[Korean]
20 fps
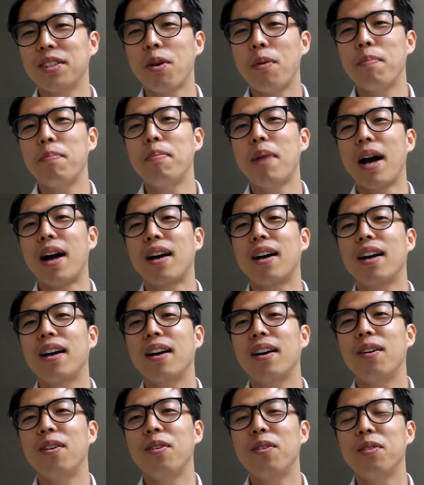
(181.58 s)
선박,
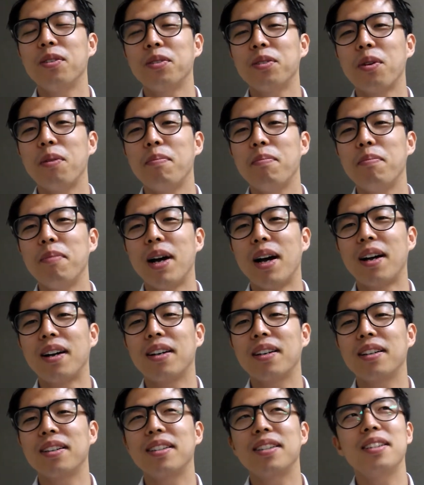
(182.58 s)

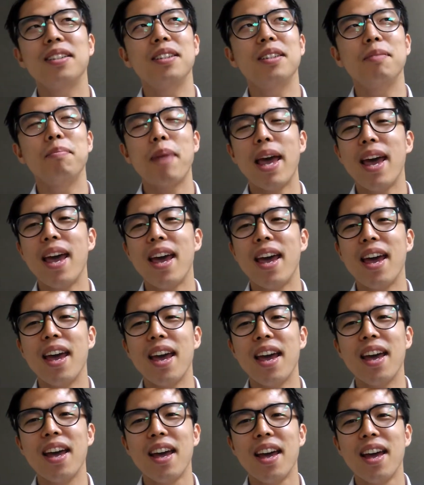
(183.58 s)
그
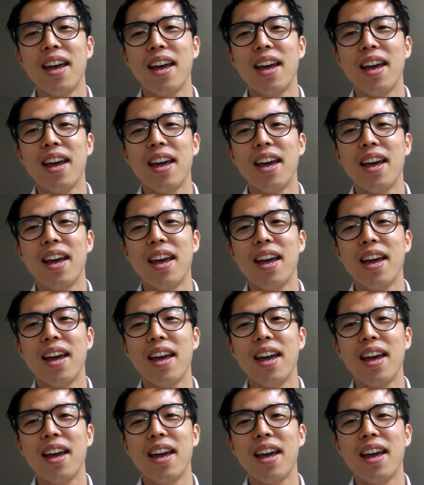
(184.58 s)
배,